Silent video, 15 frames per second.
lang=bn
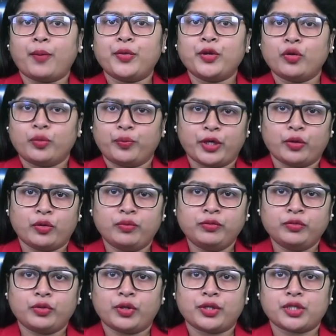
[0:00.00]
আবিরন বেগম
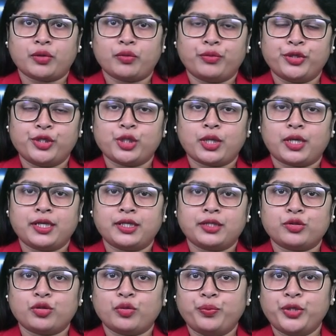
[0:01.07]
দু সালের
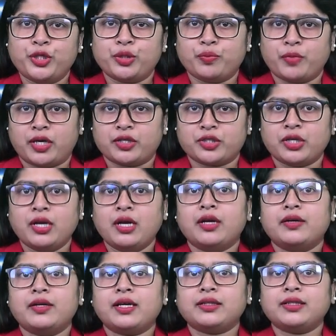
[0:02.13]
চব্বিশ মার্চ
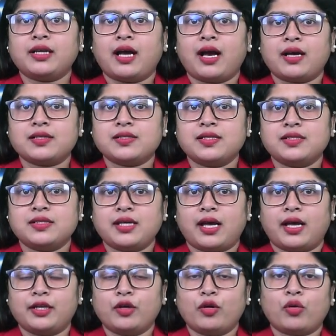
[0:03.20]
রিয়াদের
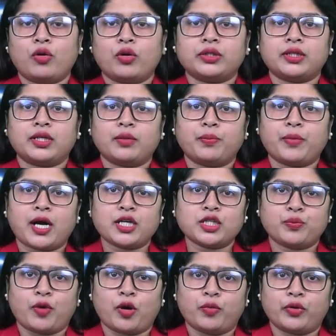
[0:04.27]
আজিজিয়ায় নিয়োগকর্তার
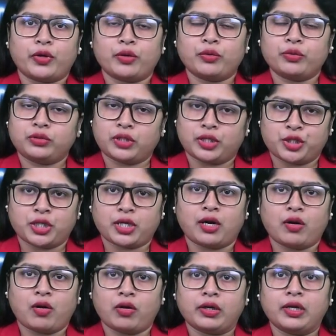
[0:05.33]
বাসভবনে হত্যা
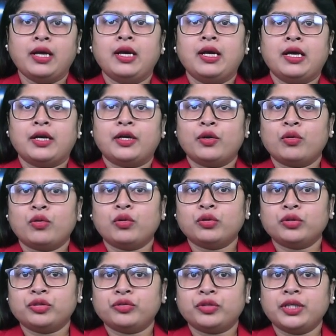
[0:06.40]
শিকার হন
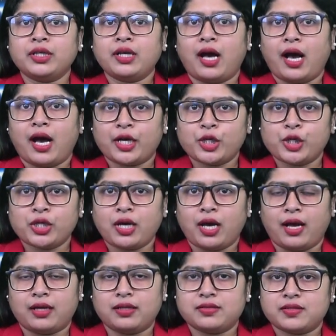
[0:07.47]
গৃহকর্ত্রী আয়শা
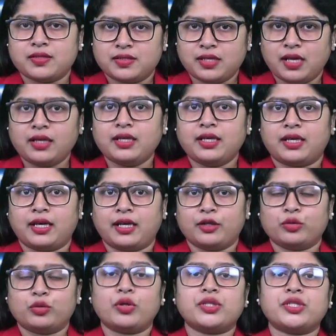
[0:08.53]
আল জিজানিকে
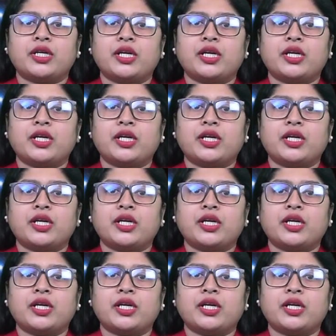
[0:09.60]
দু